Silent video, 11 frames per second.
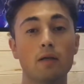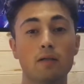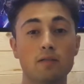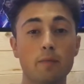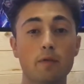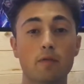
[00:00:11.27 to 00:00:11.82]

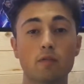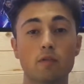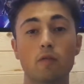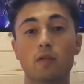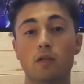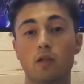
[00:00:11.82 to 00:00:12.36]
sia per quanto
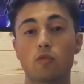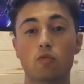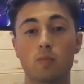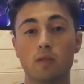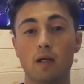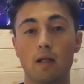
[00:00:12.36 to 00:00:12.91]
riguarda
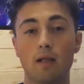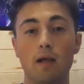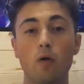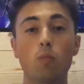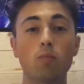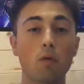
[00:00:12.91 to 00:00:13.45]
YouTube
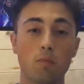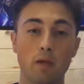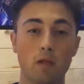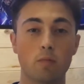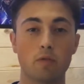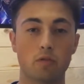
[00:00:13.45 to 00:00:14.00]
Italia, un po'
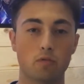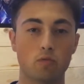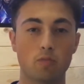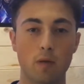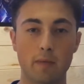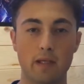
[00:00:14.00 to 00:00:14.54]
meno per
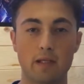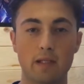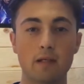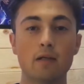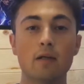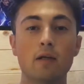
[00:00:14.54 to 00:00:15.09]
YouTube
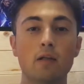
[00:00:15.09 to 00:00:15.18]
America,